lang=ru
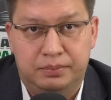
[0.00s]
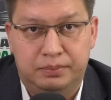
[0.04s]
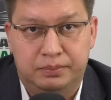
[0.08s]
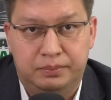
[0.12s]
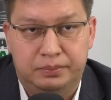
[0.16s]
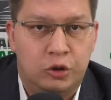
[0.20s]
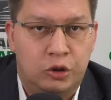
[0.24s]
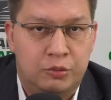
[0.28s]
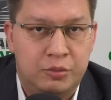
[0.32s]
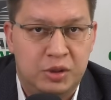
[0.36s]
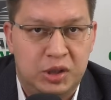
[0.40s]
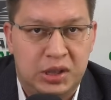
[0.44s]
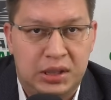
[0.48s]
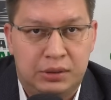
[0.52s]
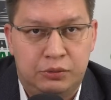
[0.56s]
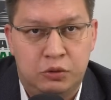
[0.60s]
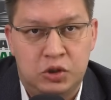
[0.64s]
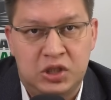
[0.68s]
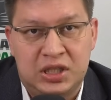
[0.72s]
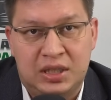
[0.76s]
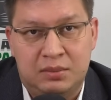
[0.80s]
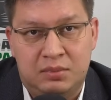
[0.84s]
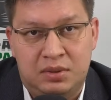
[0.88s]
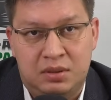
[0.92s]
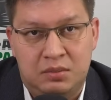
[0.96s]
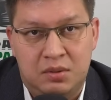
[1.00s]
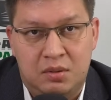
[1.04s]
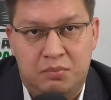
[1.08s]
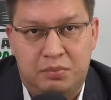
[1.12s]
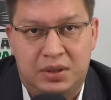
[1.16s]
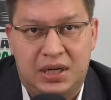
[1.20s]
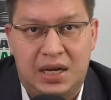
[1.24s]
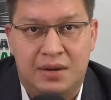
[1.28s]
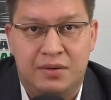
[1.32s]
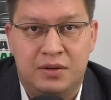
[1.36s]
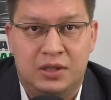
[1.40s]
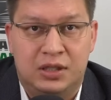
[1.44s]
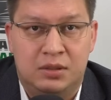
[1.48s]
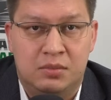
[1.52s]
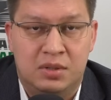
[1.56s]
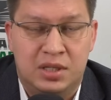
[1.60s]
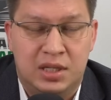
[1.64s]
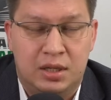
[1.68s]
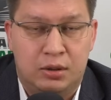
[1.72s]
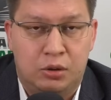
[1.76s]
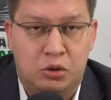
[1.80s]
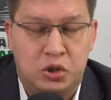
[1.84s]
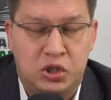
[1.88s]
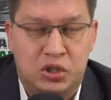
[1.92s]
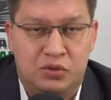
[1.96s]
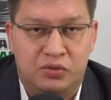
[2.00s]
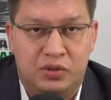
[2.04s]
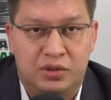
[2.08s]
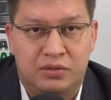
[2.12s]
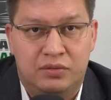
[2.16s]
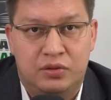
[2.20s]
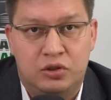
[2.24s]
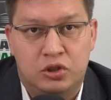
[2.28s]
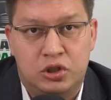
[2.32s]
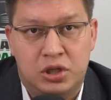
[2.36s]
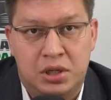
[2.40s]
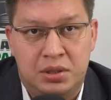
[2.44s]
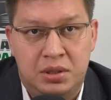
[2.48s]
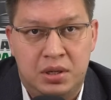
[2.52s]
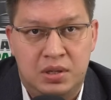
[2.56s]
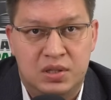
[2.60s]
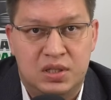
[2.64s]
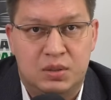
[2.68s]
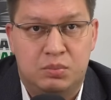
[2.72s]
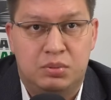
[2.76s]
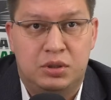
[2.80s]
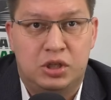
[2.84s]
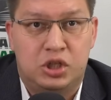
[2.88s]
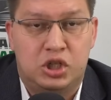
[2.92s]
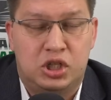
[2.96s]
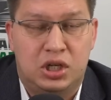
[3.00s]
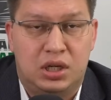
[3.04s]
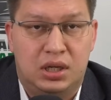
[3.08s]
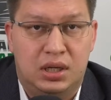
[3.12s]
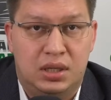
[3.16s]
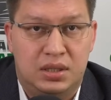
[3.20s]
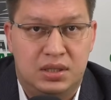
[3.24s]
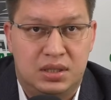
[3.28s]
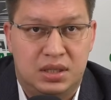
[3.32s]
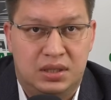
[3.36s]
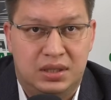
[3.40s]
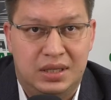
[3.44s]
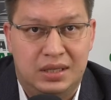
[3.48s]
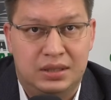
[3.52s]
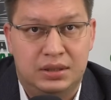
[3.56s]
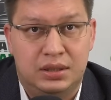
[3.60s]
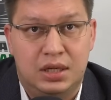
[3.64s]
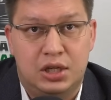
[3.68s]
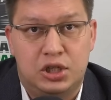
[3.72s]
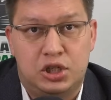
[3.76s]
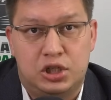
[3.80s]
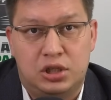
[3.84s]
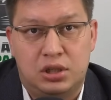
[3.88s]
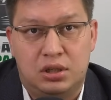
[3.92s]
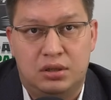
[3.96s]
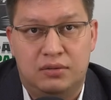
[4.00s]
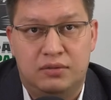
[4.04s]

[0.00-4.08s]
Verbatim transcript: Кроме того, самими правилами дорожного движения запрещается дальнейшее